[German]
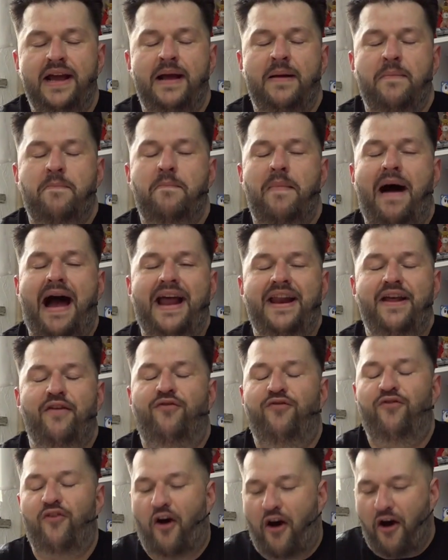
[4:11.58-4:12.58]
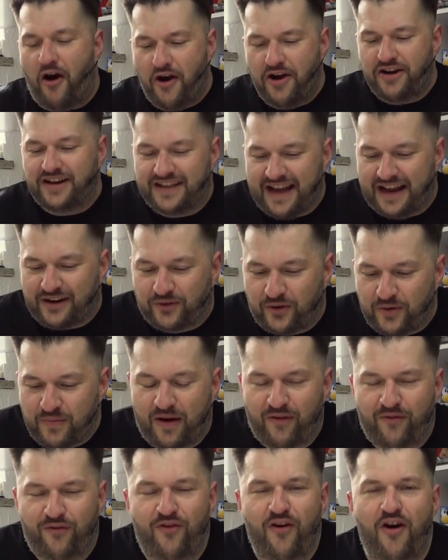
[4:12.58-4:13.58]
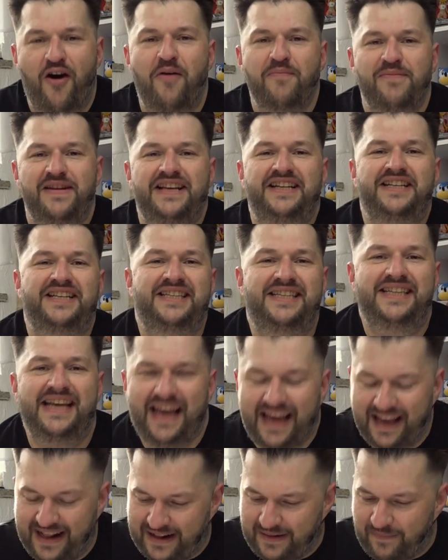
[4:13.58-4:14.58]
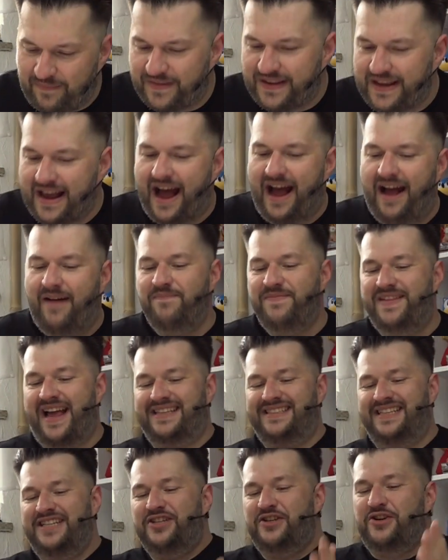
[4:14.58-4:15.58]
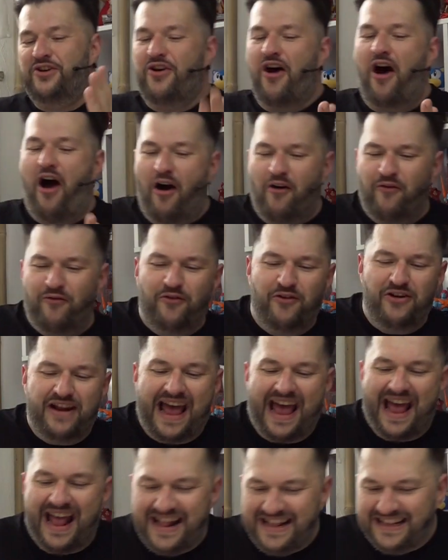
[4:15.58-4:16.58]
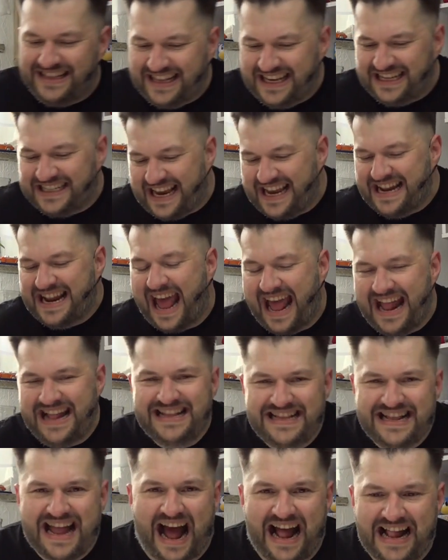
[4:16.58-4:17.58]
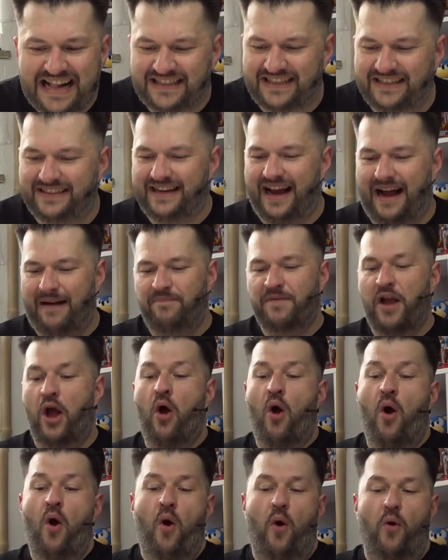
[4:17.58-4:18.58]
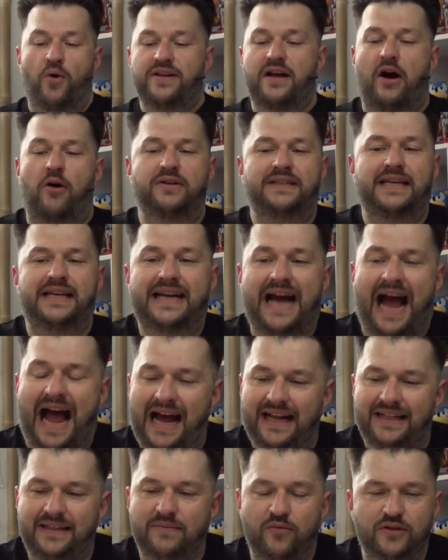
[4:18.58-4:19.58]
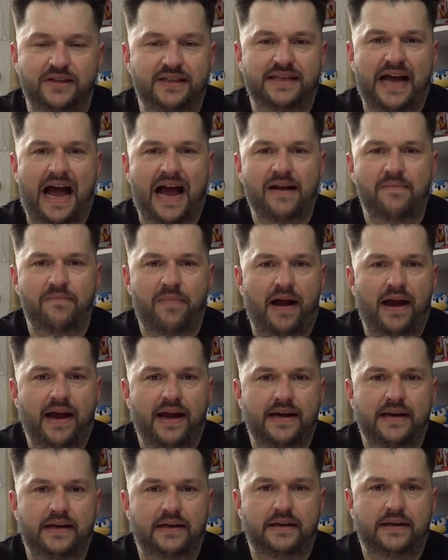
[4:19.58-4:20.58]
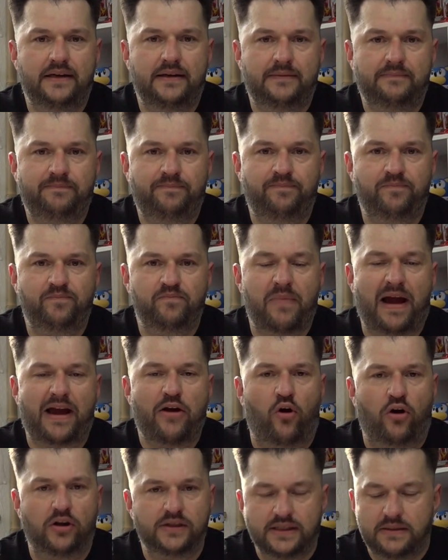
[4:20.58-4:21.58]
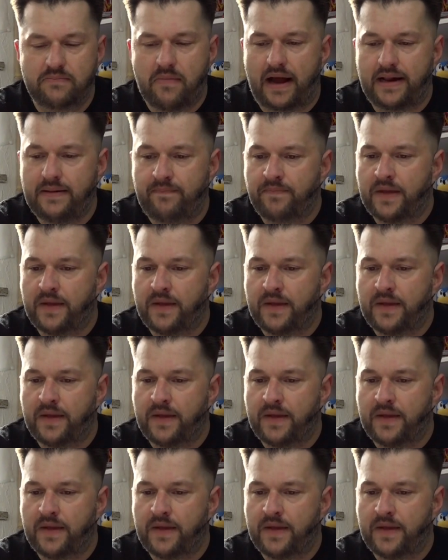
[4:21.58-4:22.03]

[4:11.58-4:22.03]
meine Freude darüber förmlich sehen, ja, dass ich Clawful endlich in Händen halte, ja. Und auch die Karten, muss ich sagen, bei, ähm, bei Rossmann,